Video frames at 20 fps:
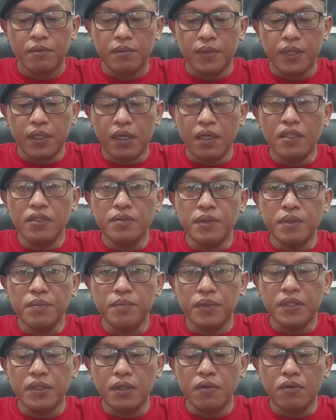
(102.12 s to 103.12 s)
Mekanisme
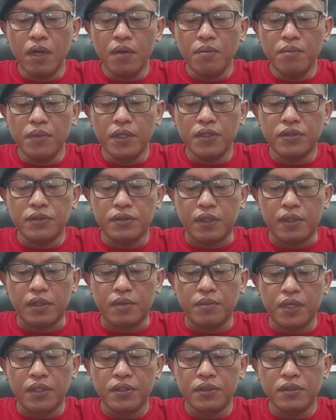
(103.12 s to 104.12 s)
penyaluran BST
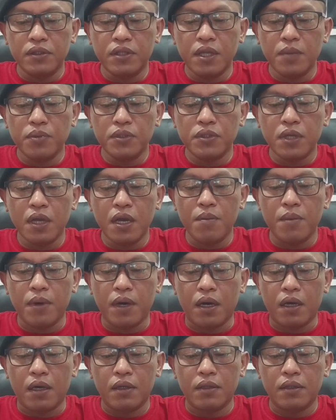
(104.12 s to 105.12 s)
masih tetap sama,